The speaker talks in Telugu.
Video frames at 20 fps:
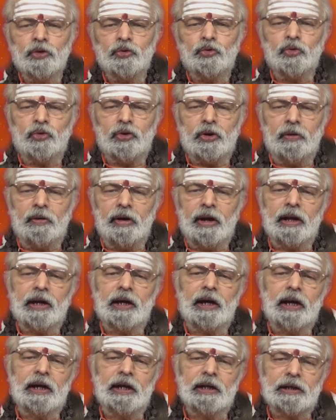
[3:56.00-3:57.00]
శుక్రవారం
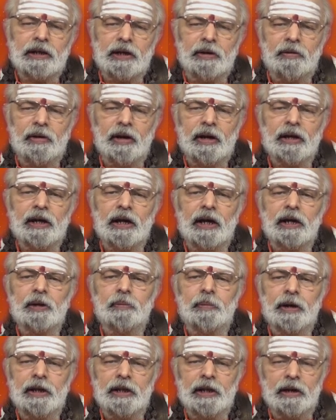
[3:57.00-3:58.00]
కానీ శనివారం కానీ
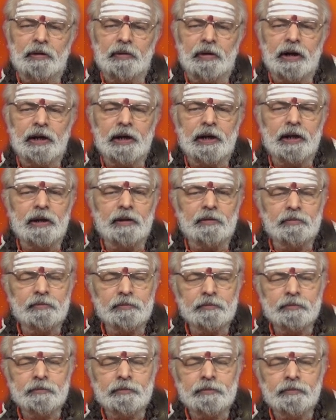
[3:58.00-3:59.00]
బయలుదేరి వెళ్ళండి
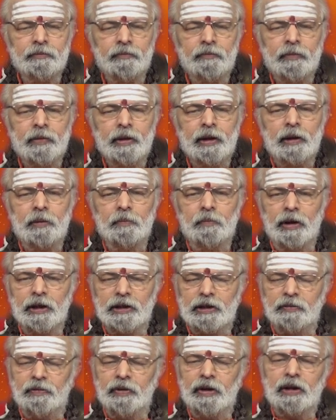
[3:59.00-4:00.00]

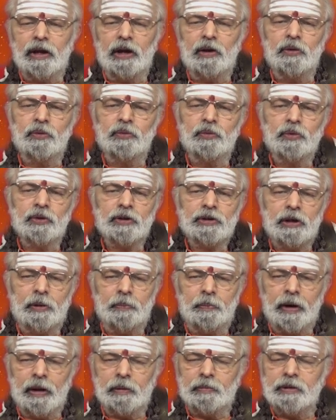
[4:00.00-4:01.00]
మంచి ఫలితాలు
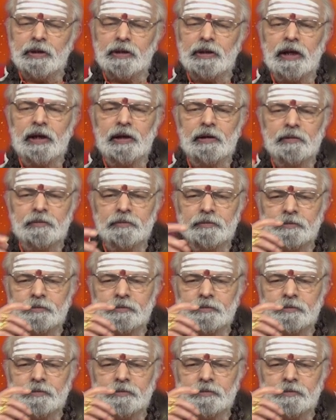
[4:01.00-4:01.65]
సంప్రాప్తిస్తాయి